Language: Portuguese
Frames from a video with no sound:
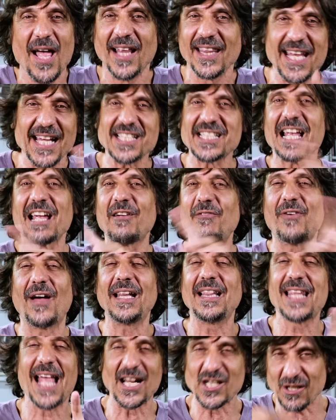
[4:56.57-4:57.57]
Tem essa
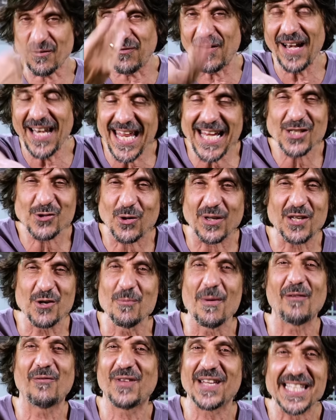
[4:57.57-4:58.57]
rivalidade. Já falei isso aqui
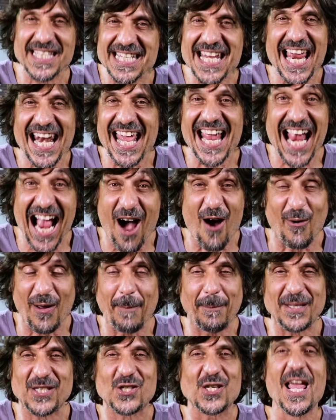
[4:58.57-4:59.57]
uma vez e é legal
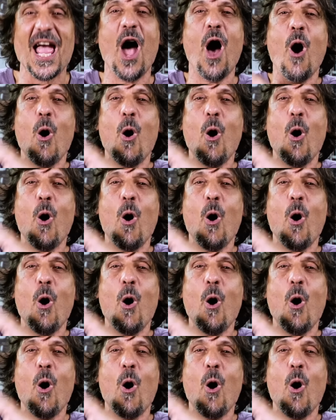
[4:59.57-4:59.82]
repetir.